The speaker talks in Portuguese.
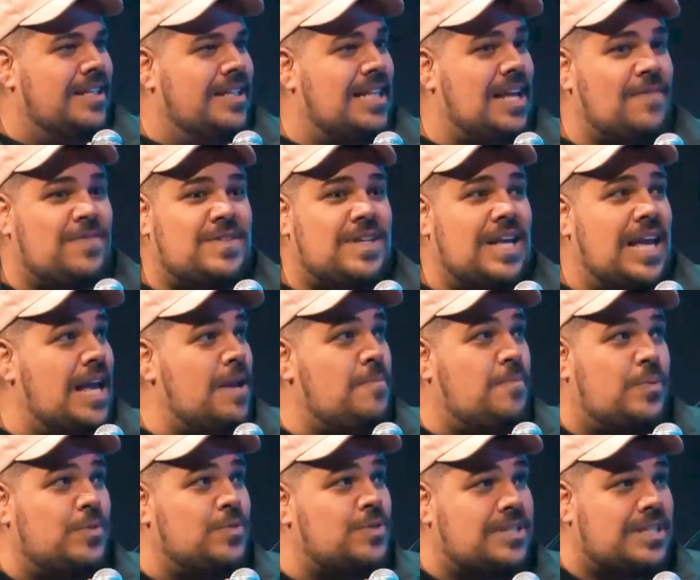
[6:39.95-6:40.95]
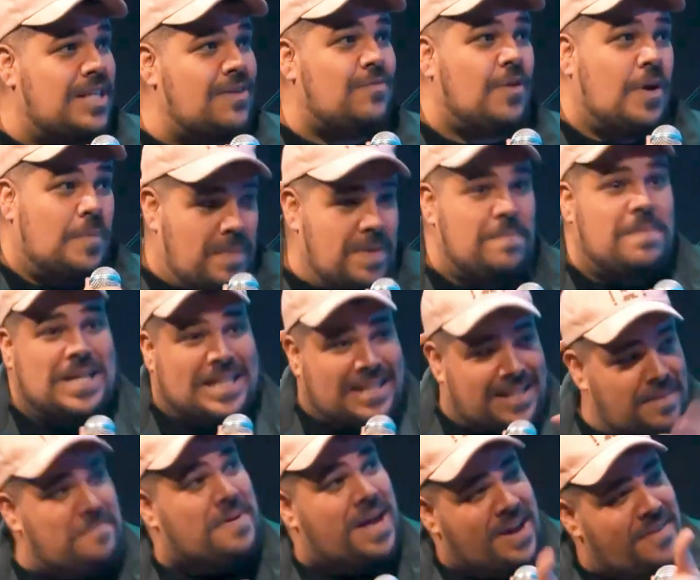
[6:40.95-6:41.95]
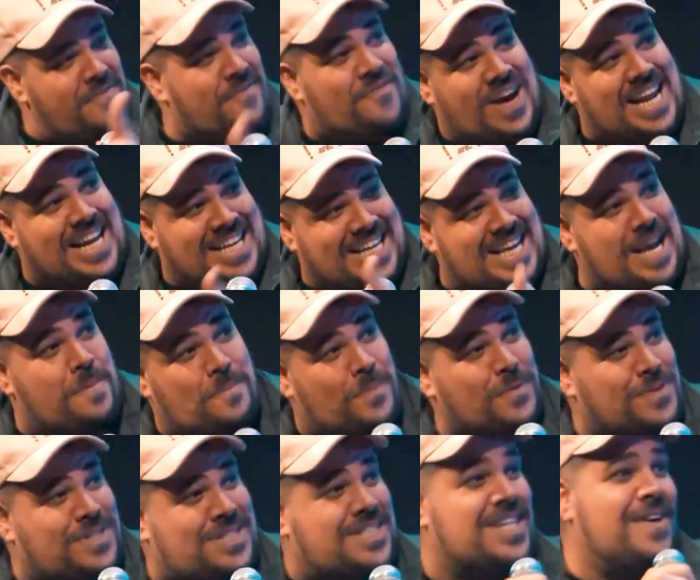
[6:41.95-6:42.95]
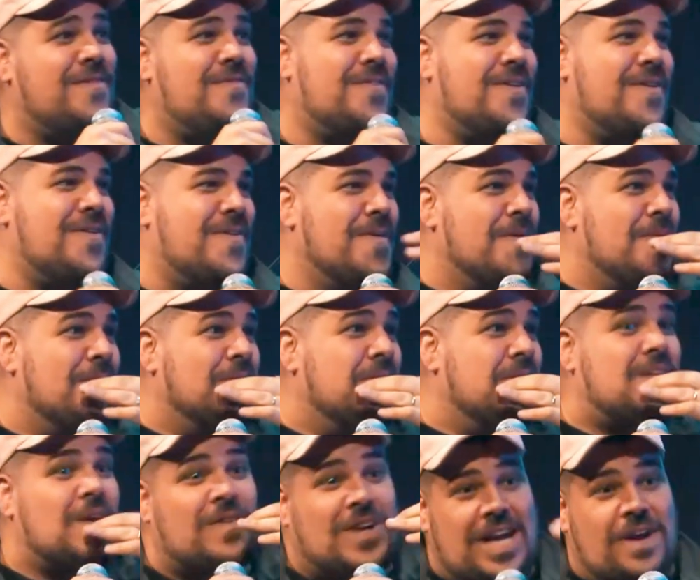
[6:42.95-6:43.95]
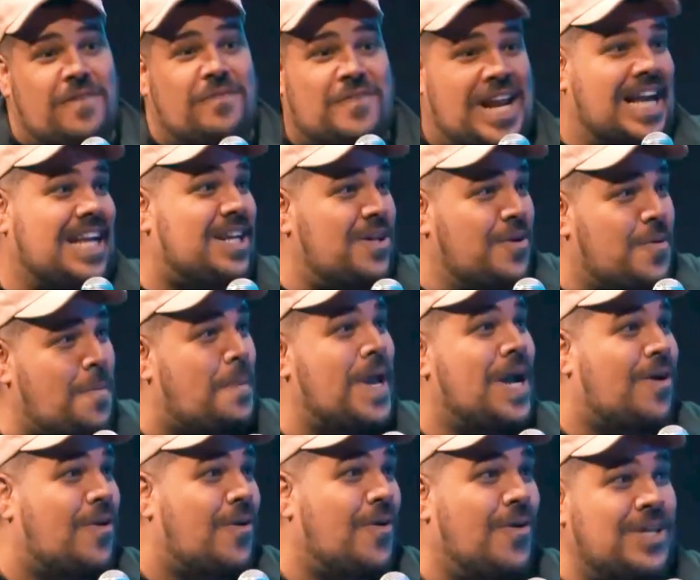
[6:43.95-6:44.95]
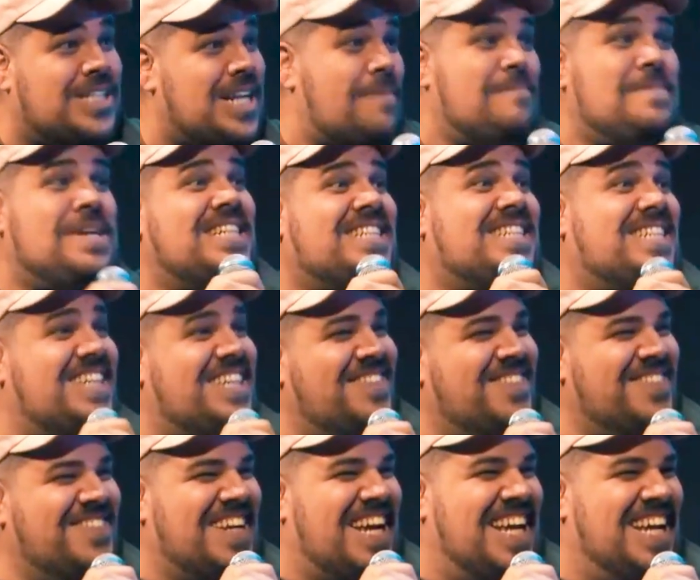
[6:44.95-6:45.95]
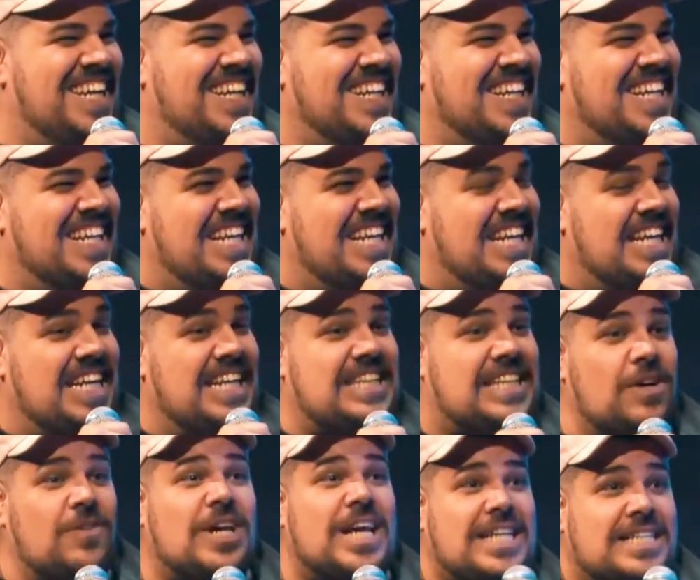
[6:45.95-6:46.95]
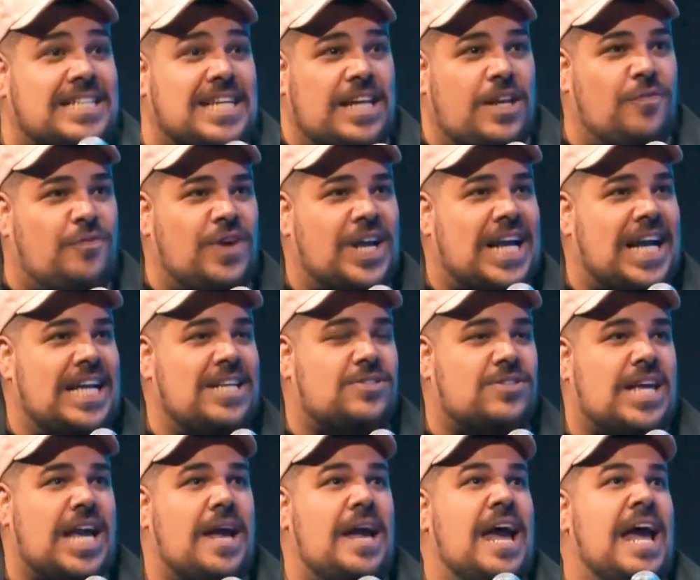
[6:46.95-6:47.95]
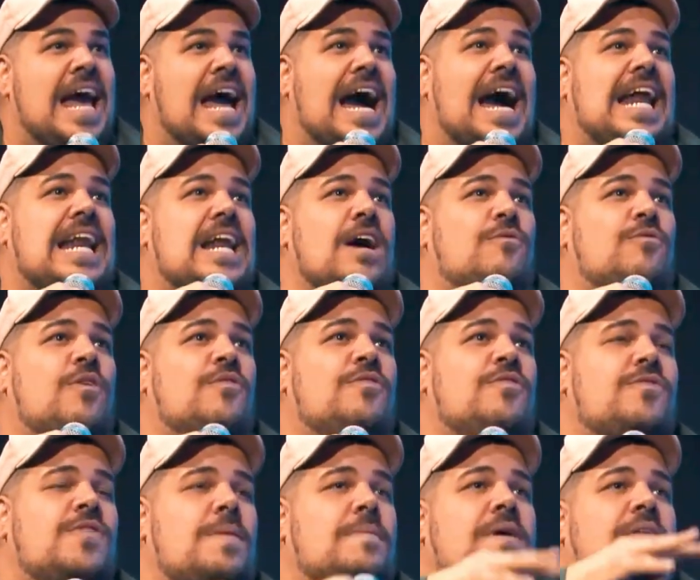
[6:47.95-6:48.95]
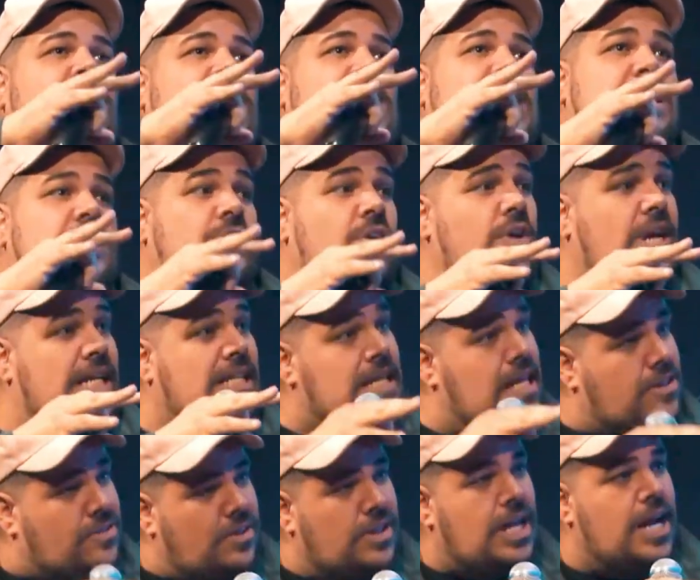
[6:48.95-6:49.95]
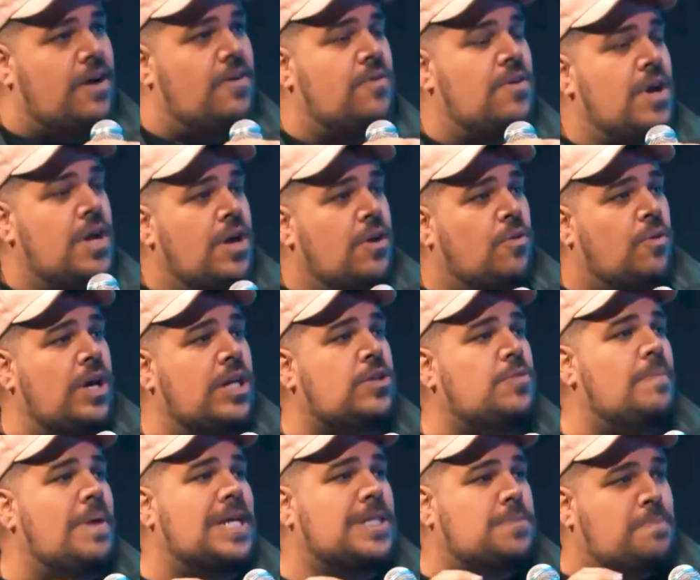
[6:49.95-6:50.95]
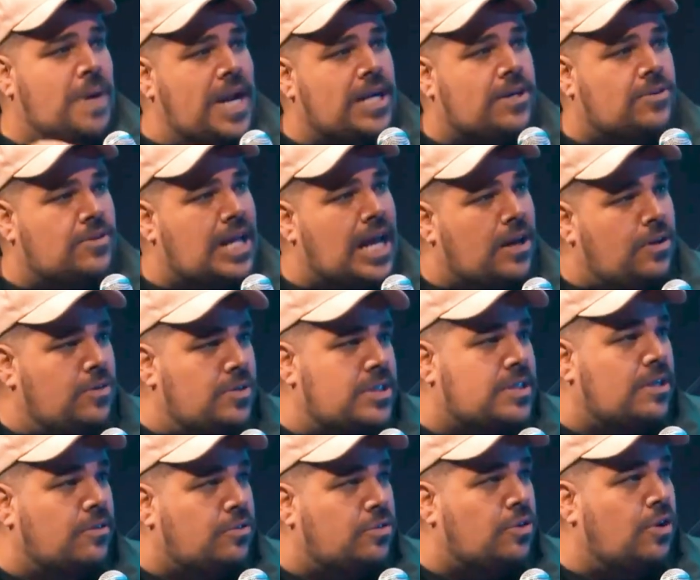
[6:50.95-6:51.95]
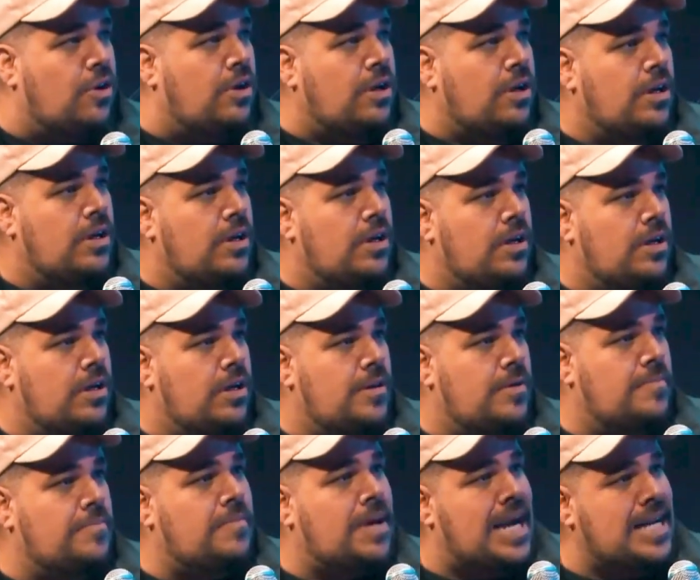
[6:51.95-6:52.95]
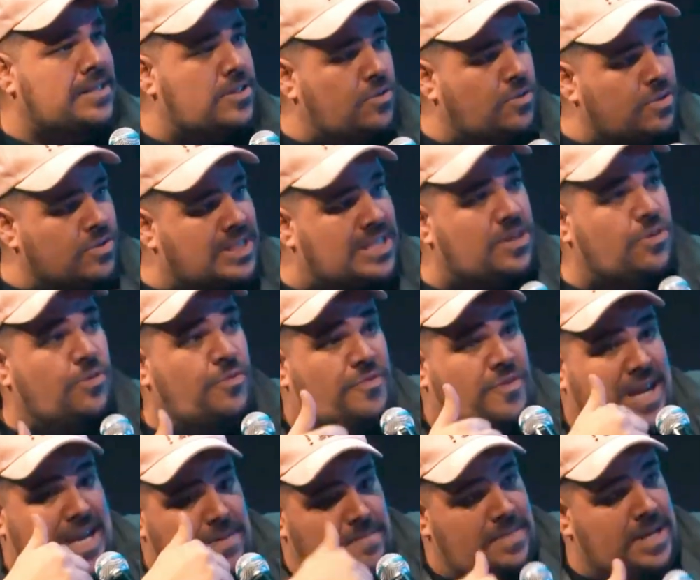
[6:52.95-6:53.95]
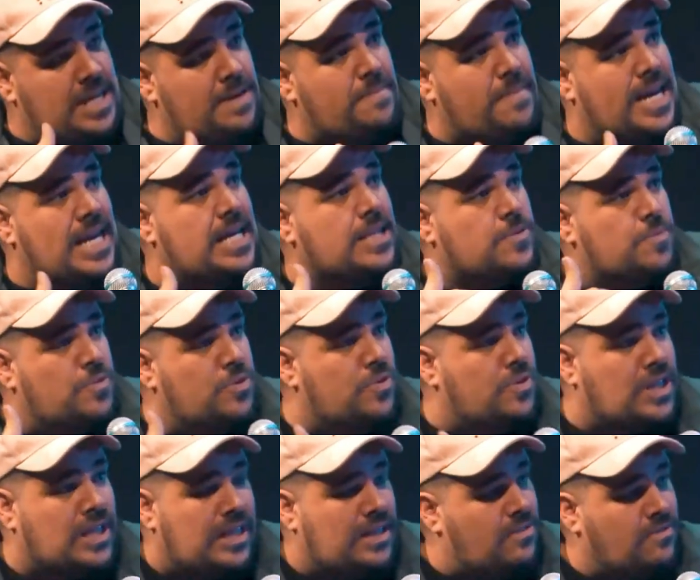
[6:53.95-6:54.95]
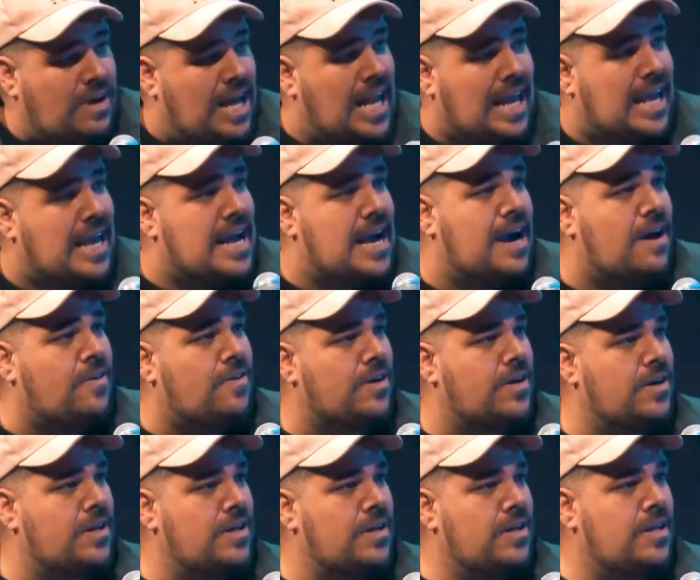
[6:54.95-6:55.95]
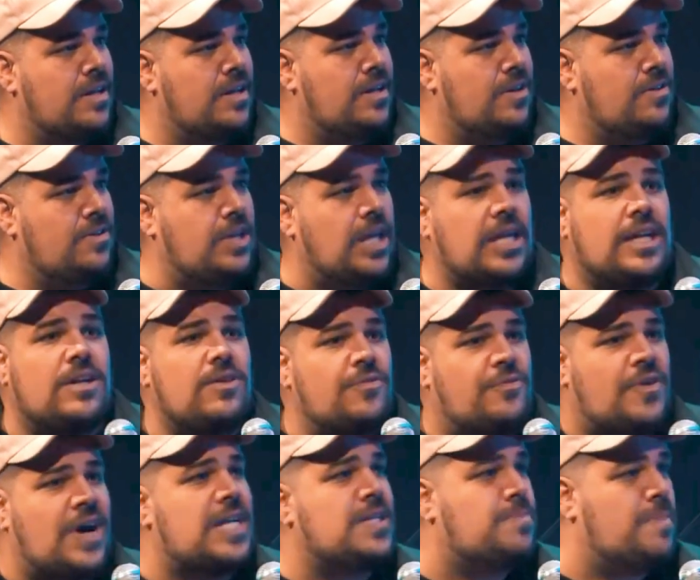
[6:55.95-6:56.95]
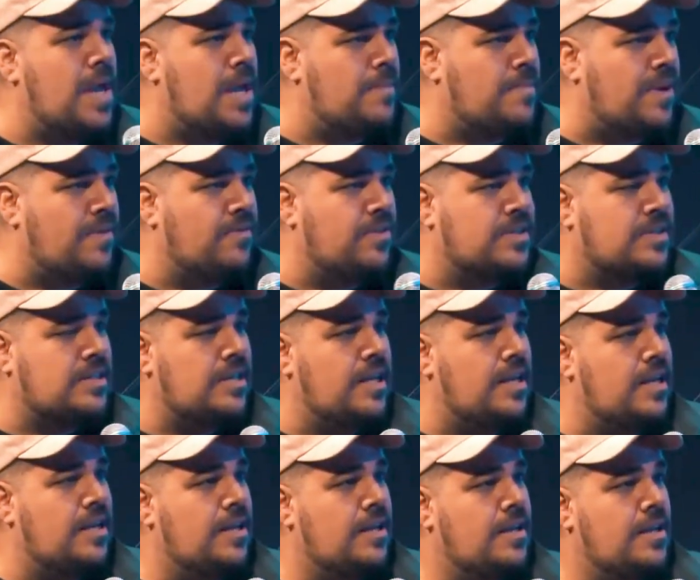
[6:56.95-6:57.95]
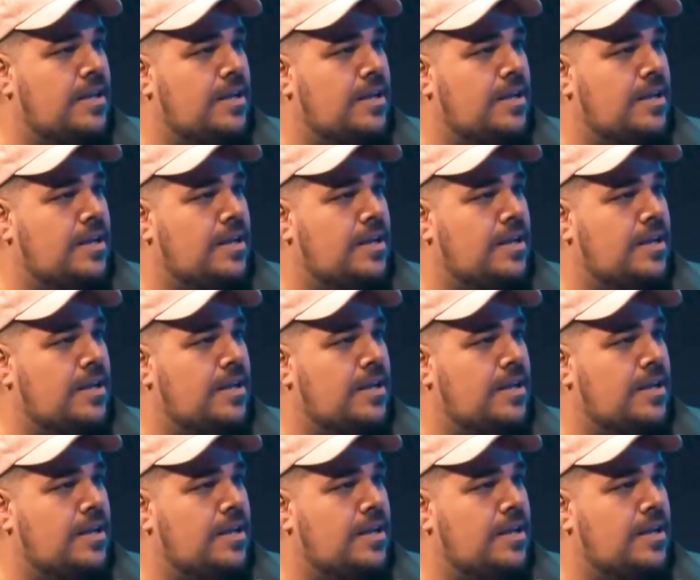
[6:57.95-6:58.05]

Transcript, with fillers: Deve, é impossível. A Bíblia também fala que é impossível. Se alguém falar que não pecou, já mentiu, velho. Então o que, que significa isso? Que é, ah, não, vou viver minha vida de qualquer jeito? Não. Quanto mais perto da luz eu tô, mais eu consigo ver em mim mesmo o que não é legal. O que, que não faz bem para você?